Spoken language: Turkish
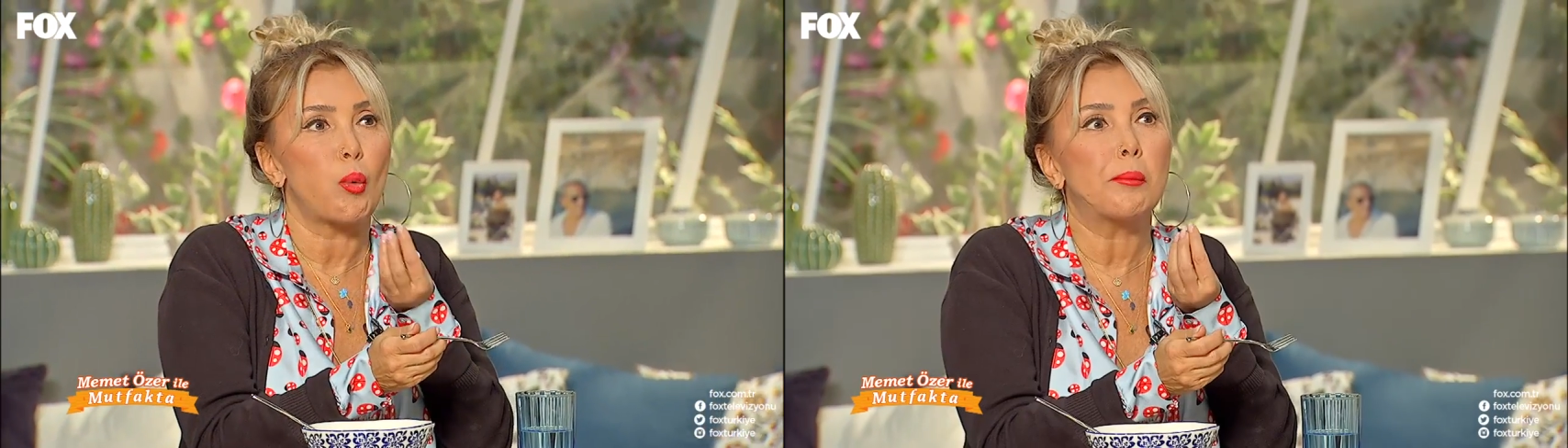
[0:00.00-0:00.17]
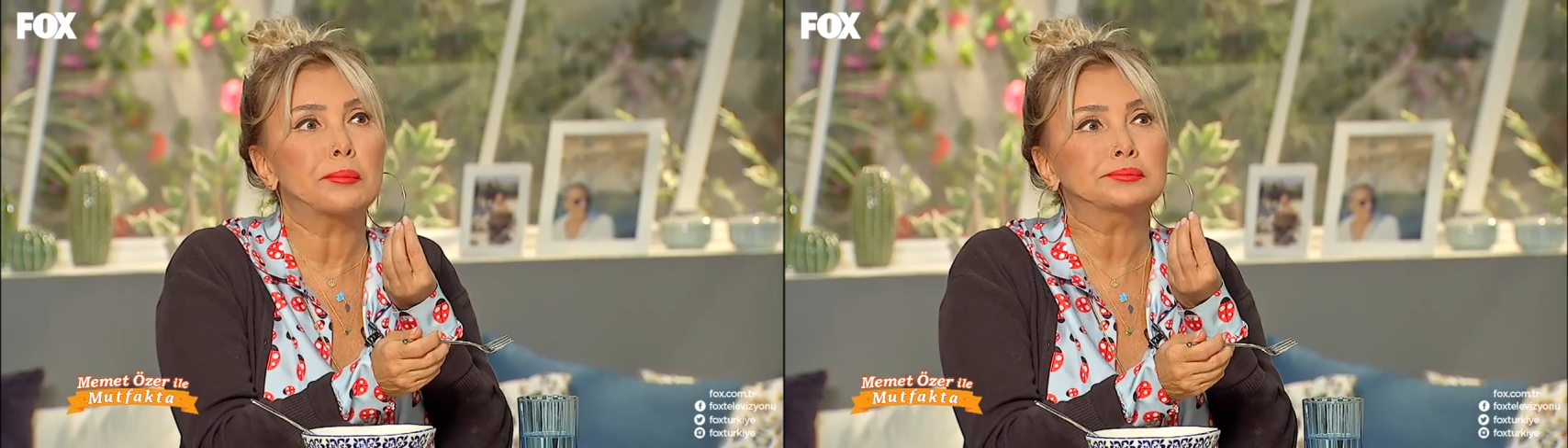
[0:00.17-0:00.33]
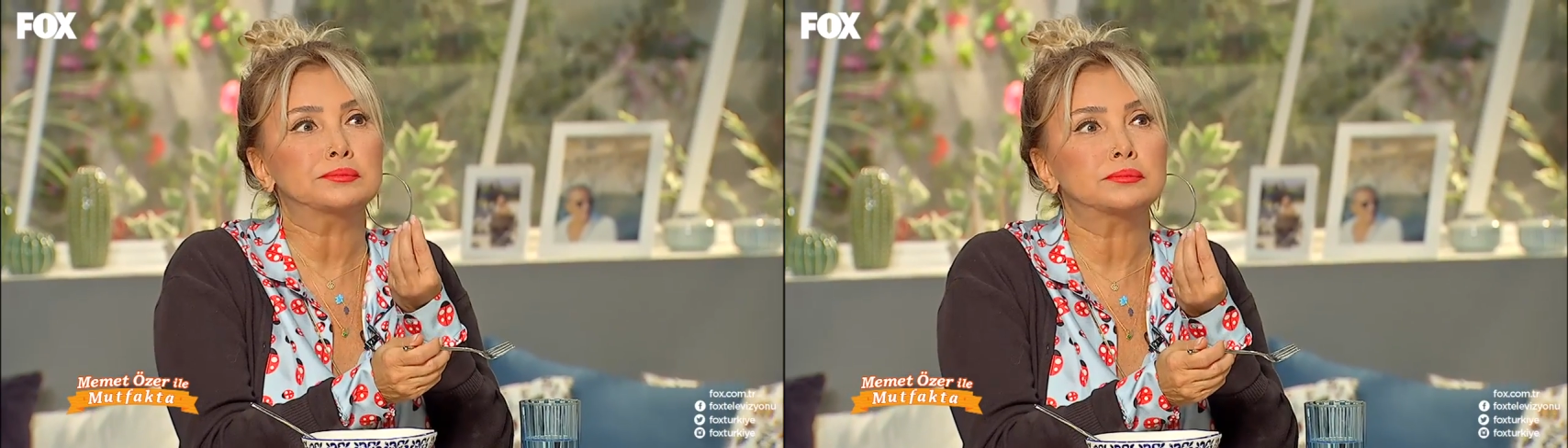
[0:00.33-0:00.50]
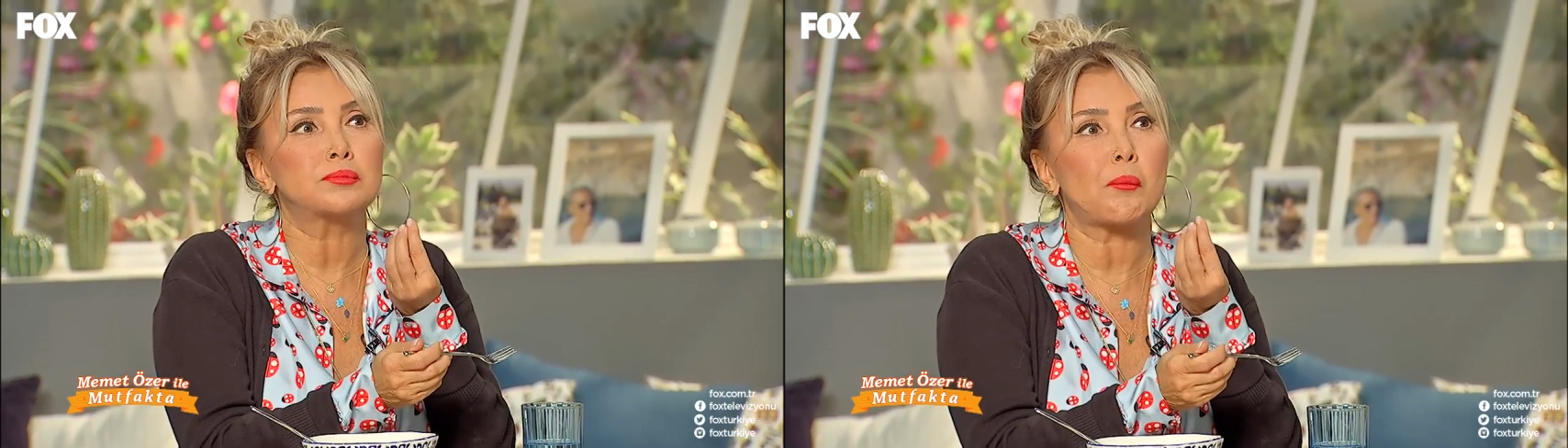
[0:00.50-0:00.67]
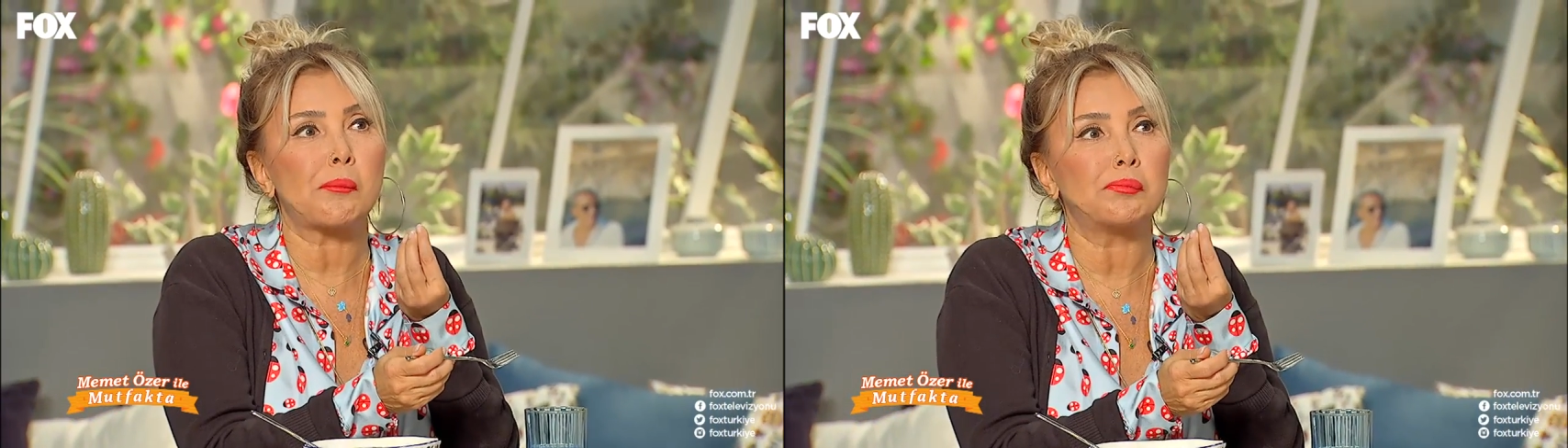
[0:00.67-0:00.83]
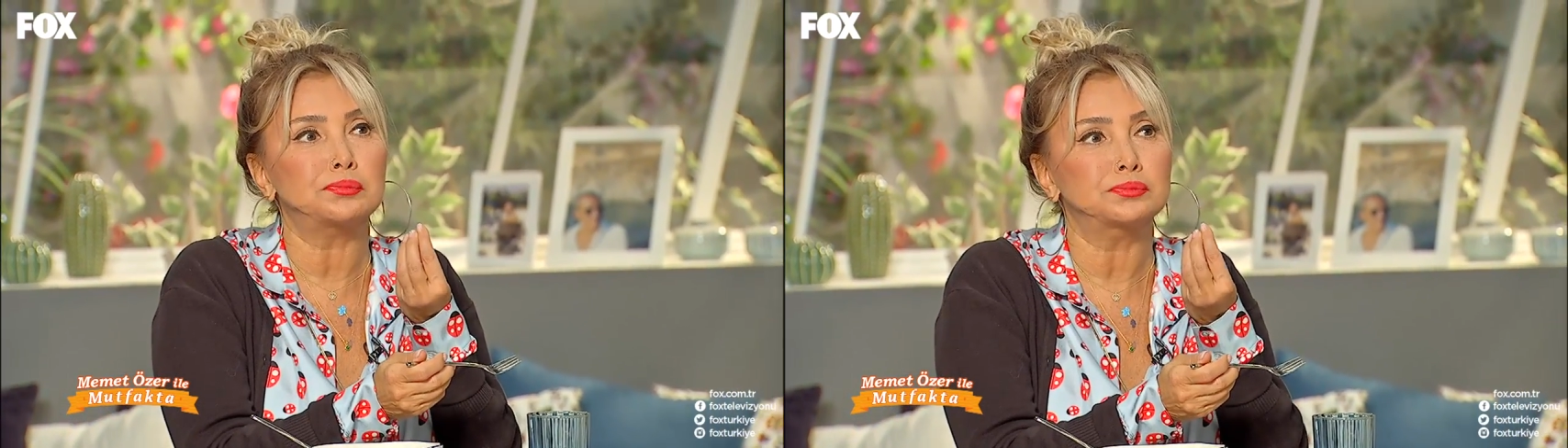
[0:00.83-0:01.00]

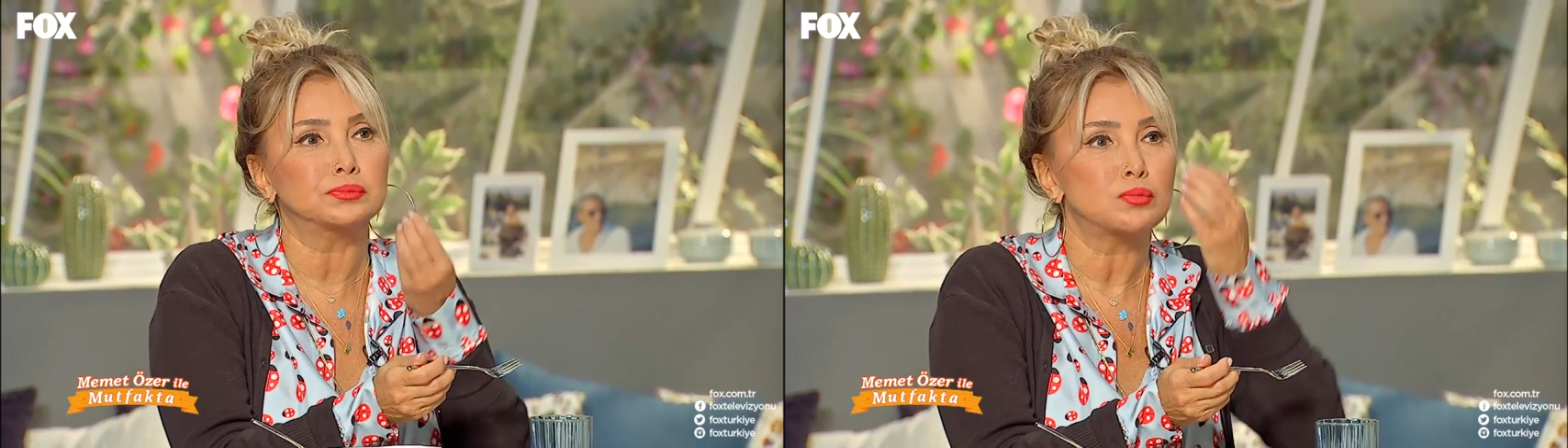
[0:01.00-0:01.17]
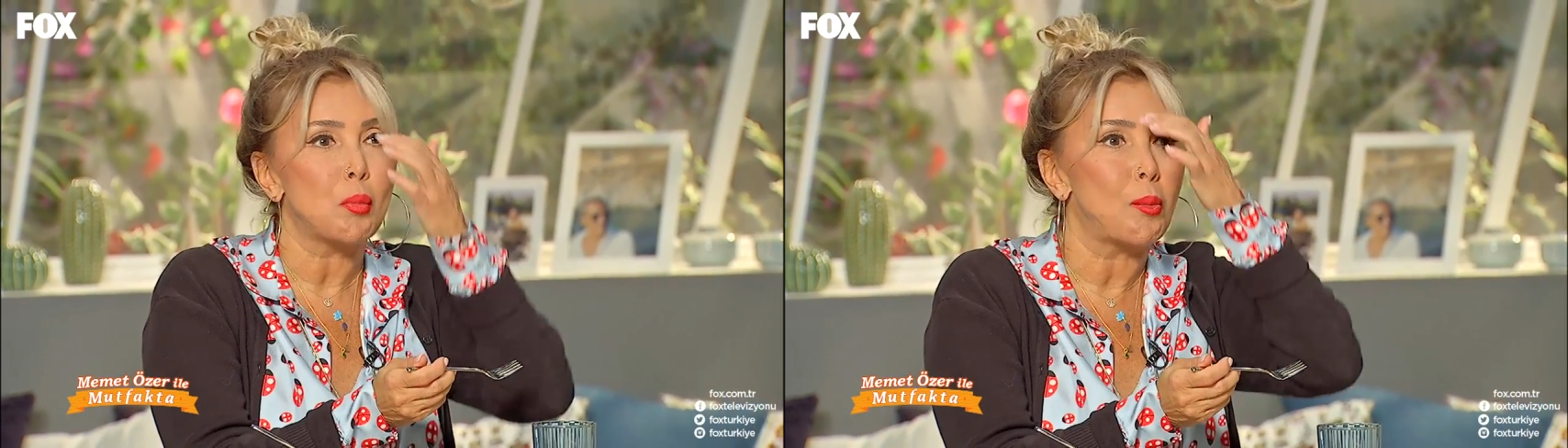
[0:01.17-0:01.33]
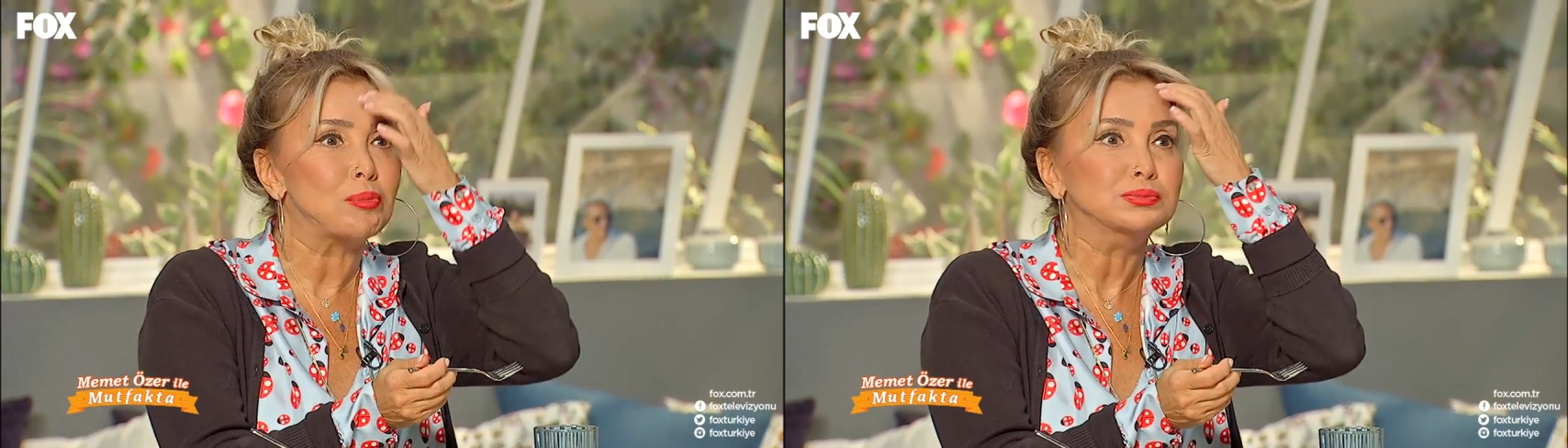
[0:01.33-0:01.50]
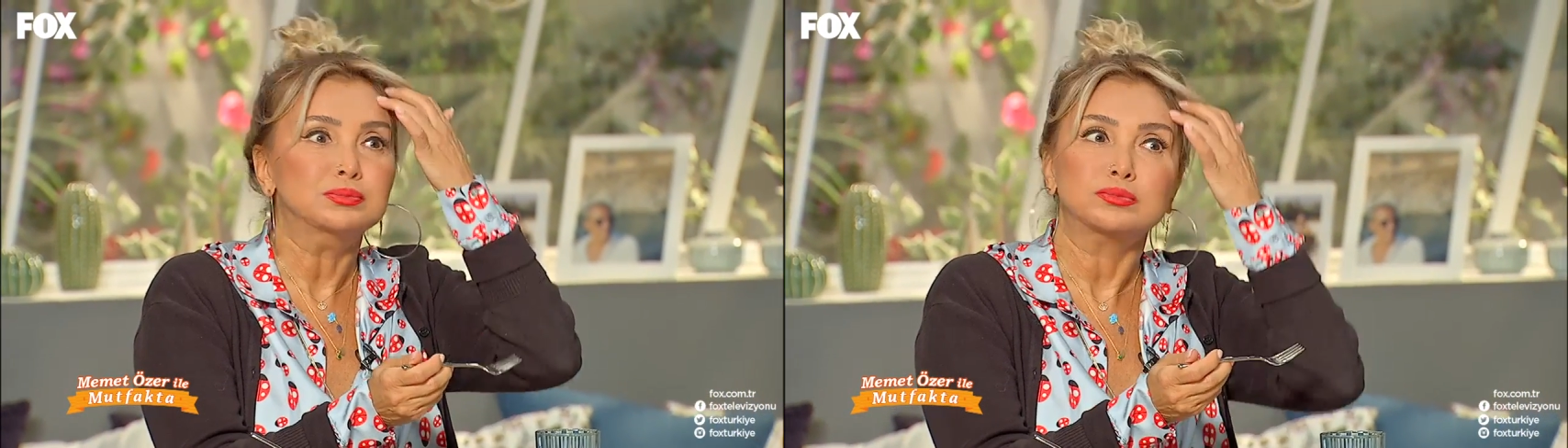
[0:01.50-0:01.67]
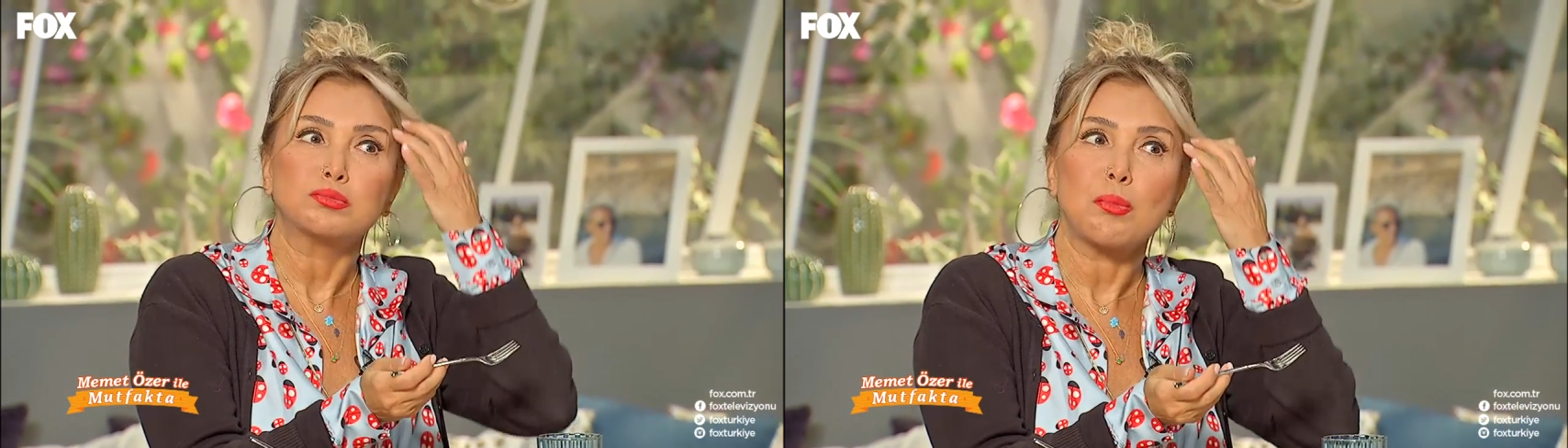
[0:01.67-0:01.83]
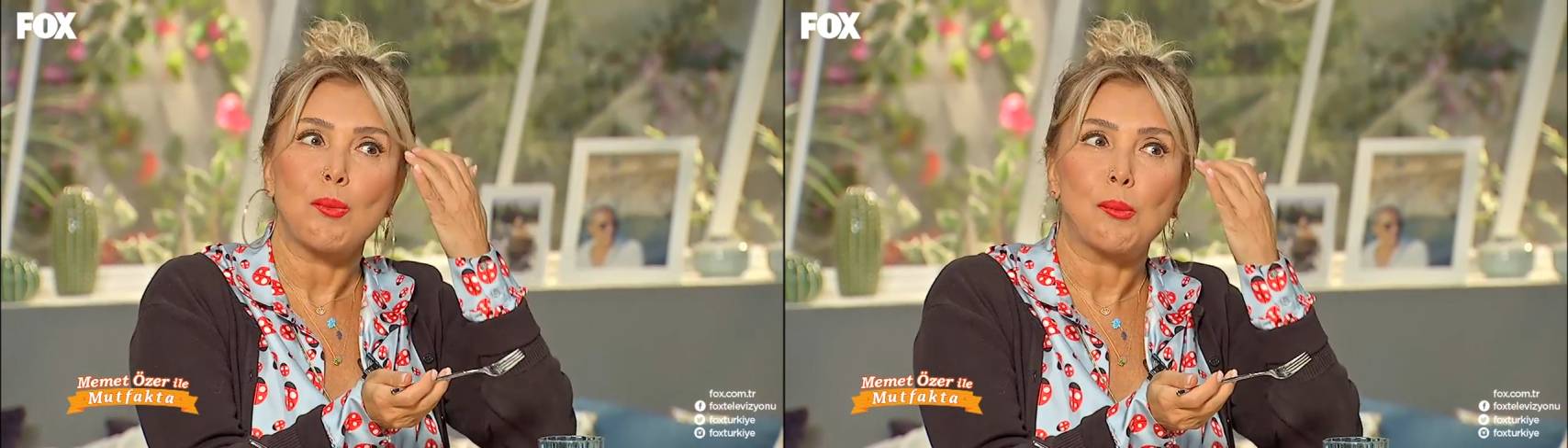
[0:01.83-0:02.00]
Hmm.
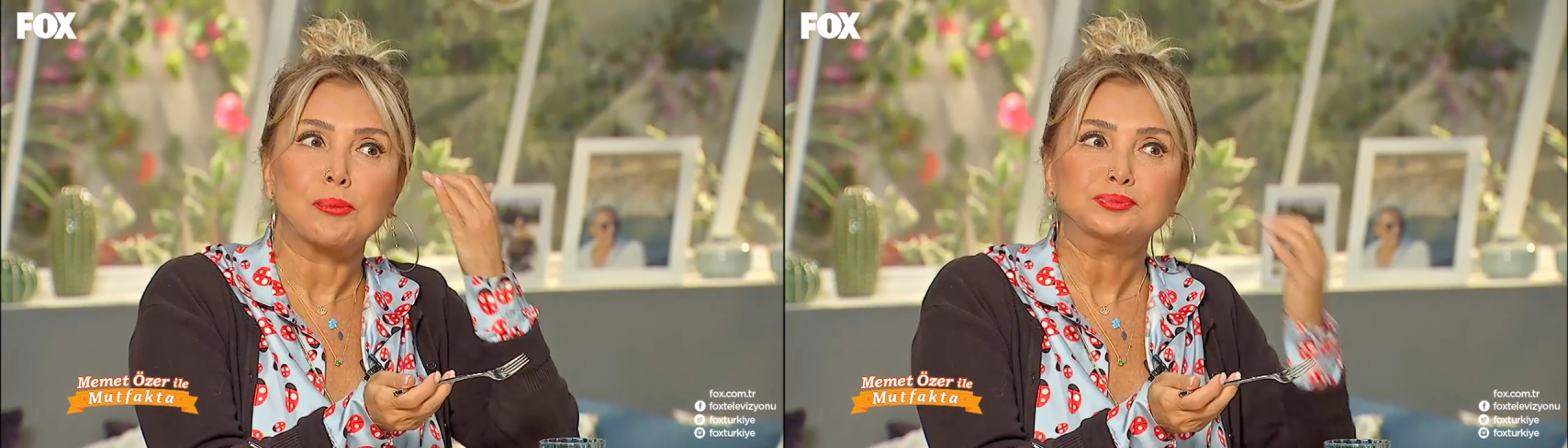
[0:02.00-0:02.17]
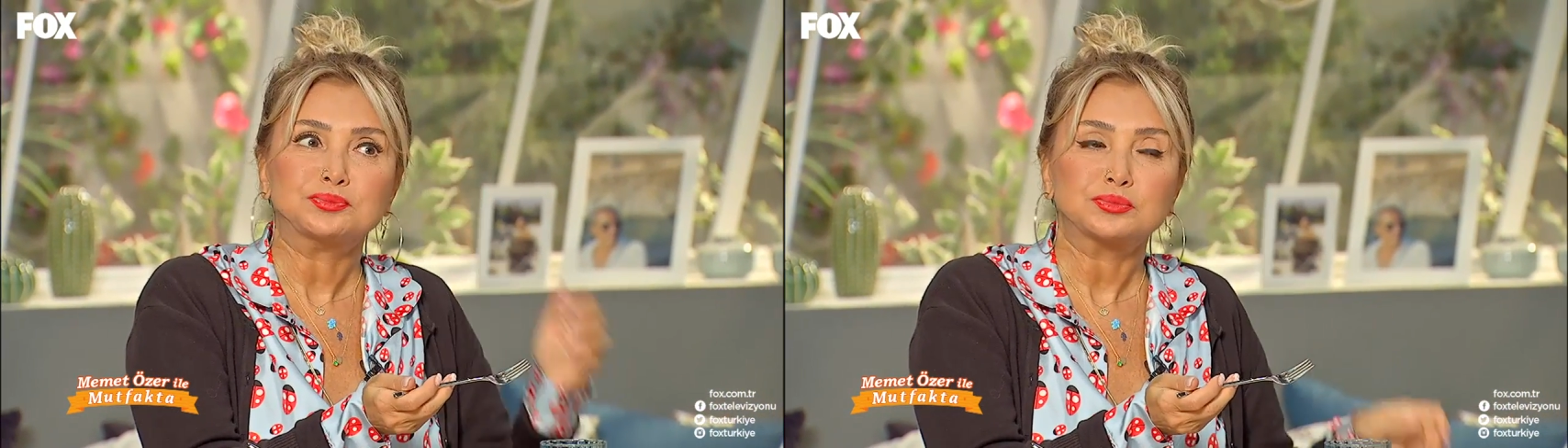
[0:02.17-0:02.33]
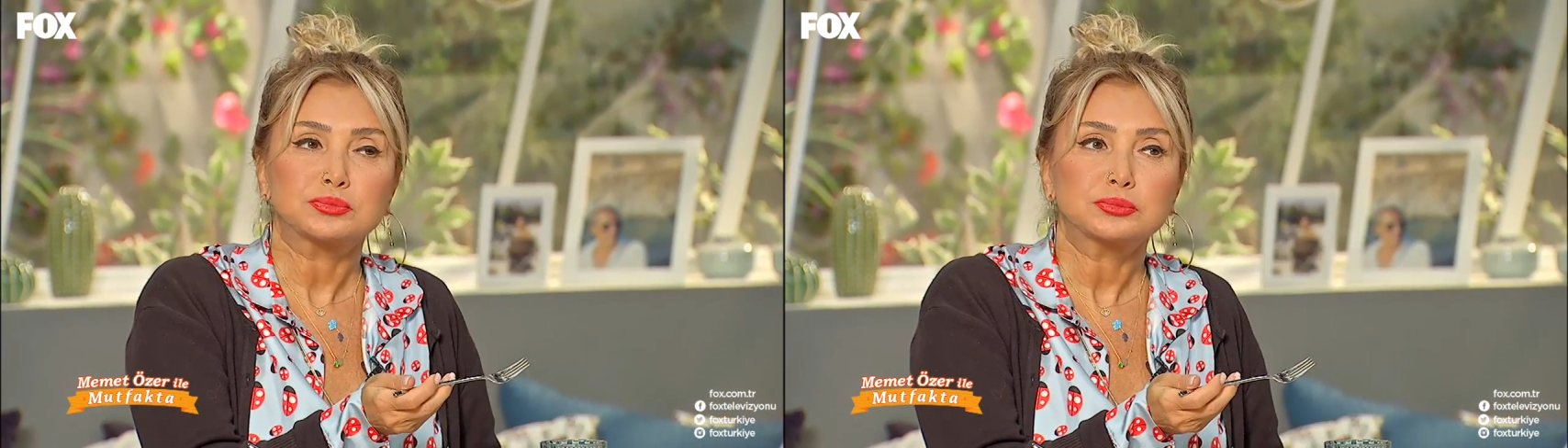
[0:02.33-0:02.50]
Hiç öyle değil.